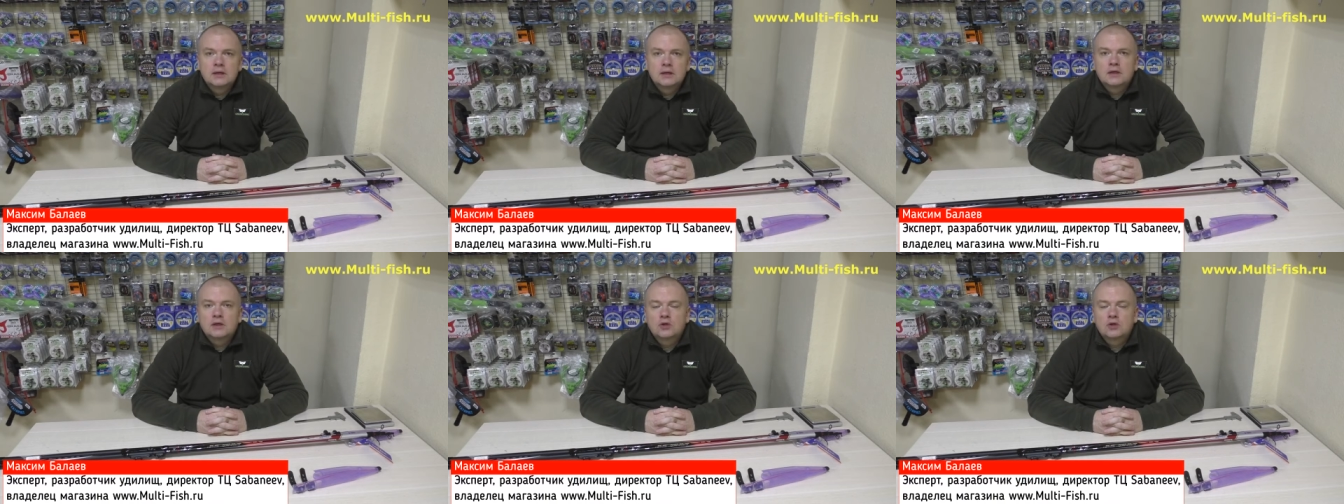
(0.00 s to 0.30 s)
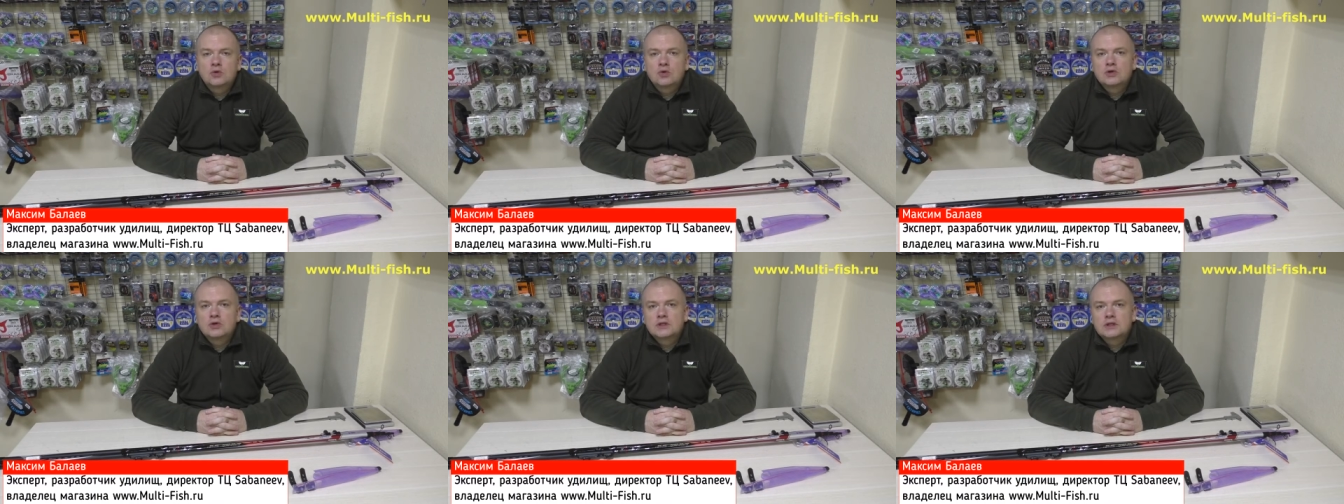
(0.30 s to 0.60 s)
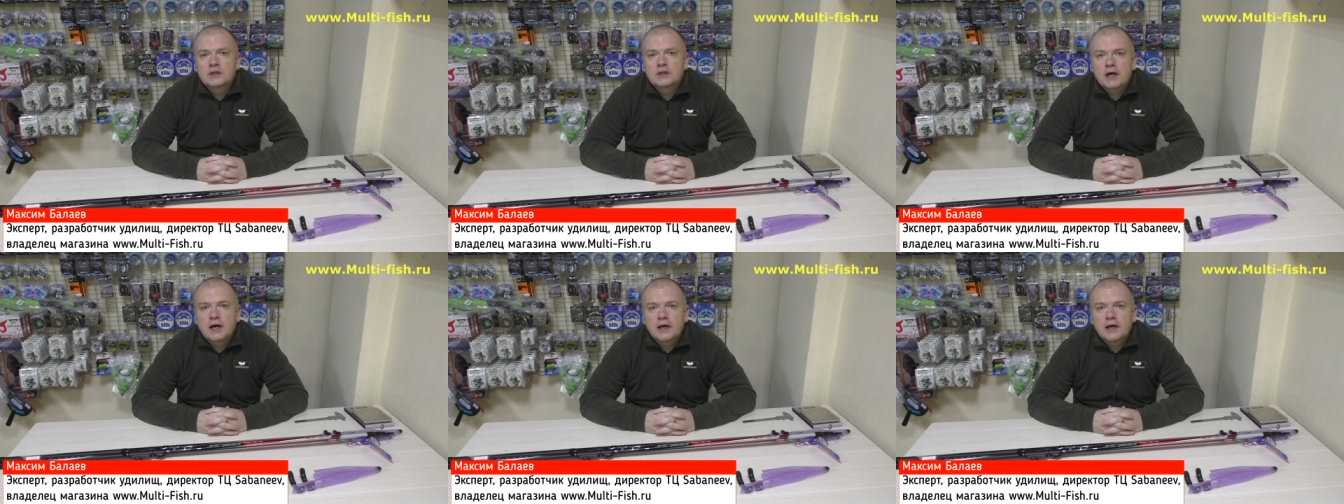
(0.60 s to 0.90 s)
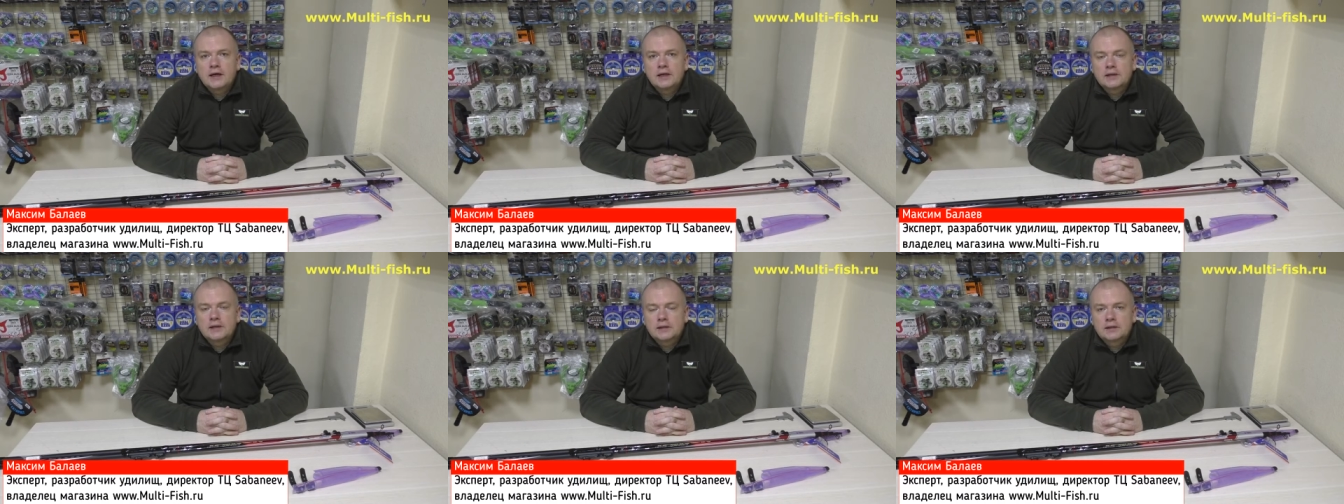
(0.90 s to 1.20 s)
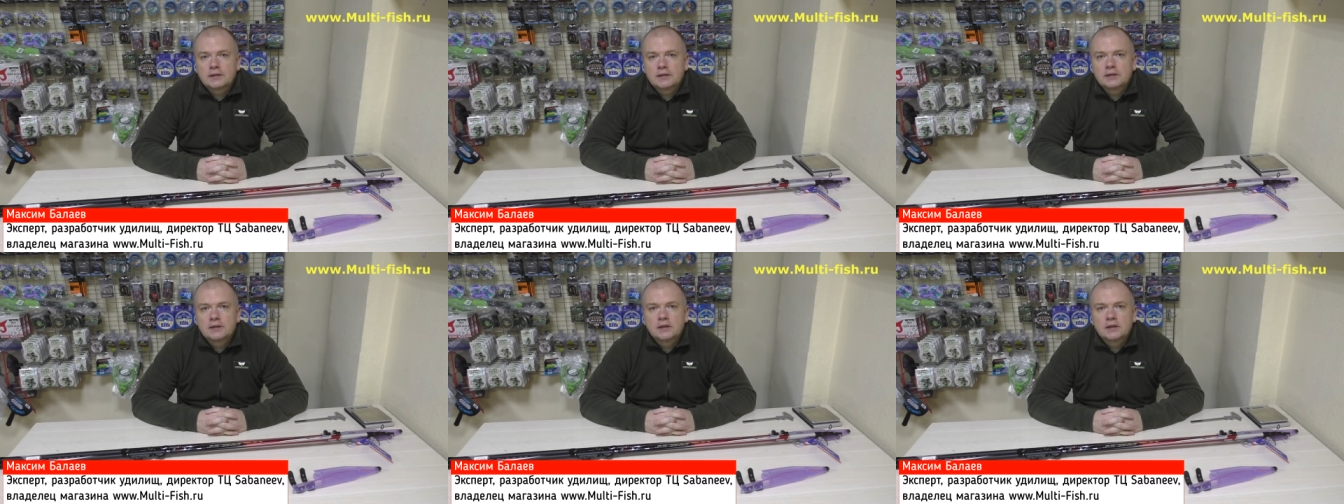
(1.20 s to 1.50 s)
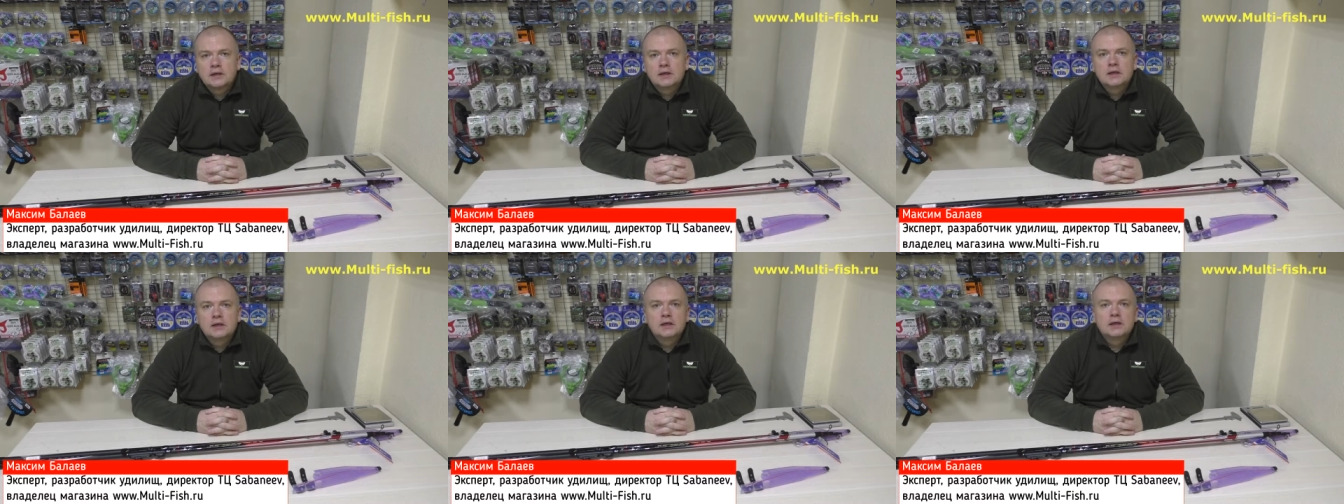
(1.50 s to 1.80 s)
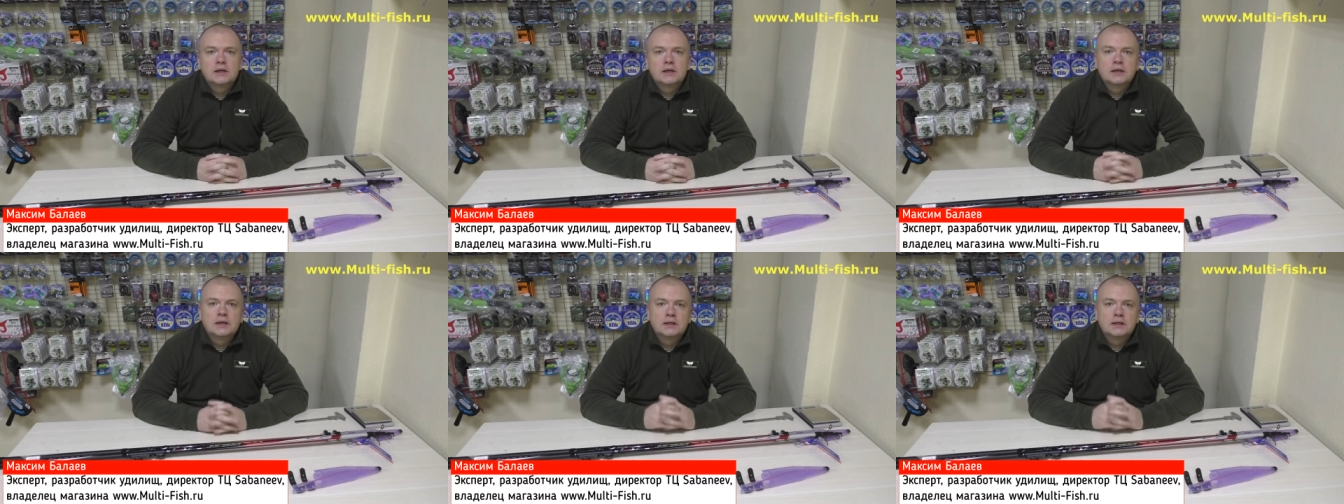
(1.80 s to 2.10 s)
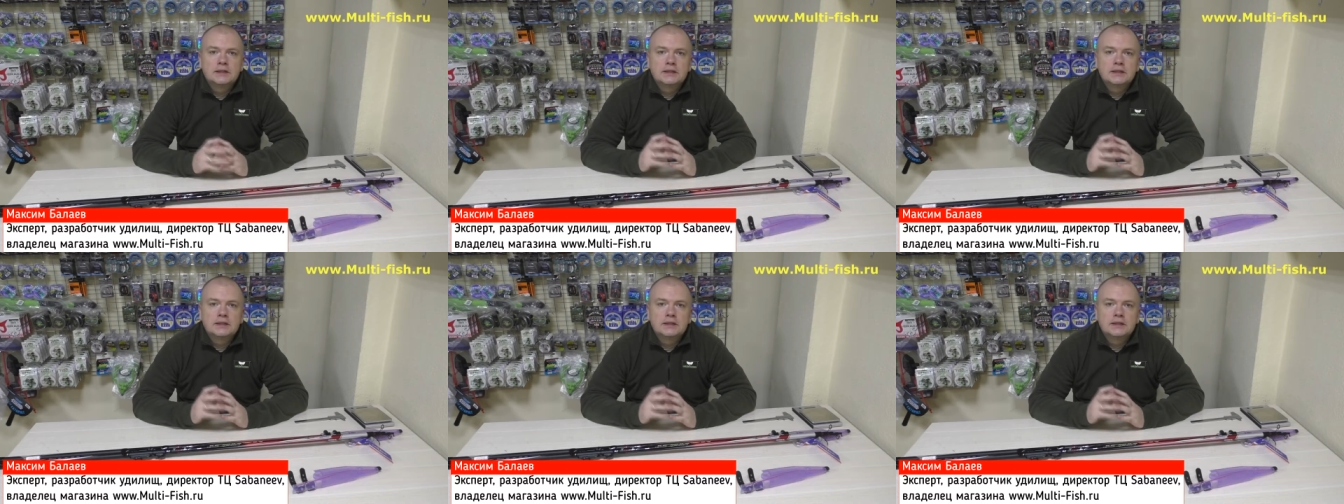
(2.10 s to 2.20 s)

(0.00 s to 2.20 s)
Кто знает э,